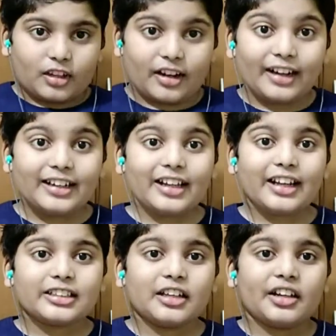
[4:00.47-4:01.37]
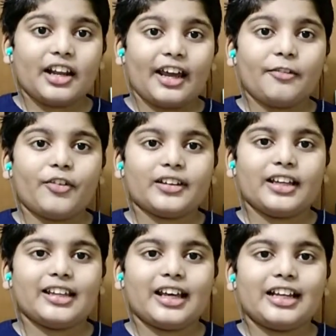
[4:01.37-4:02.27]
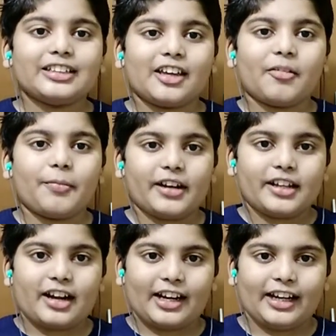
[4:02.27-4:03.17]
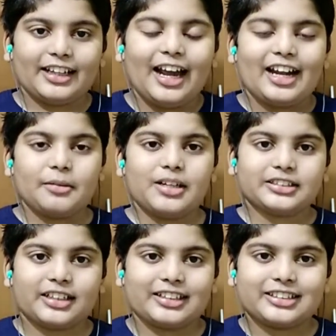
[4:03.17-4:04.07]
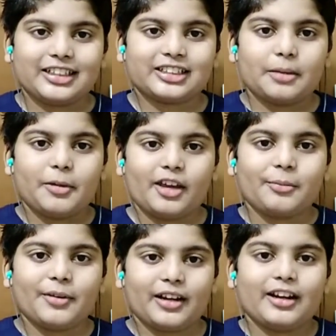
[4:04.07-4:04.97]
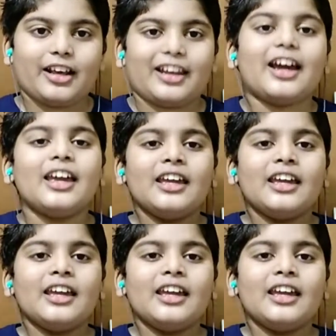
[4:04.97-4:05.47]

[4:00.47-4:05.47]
ரெண்டு லட்சம் லைஃப் வந்து இதெல்லாம் சேவ் பண்ணியிருக்காங்க இந்த அனிமல் ரெஸ்ட்லெஸ்ஸாக பிஹேவ் பண்ணதுனால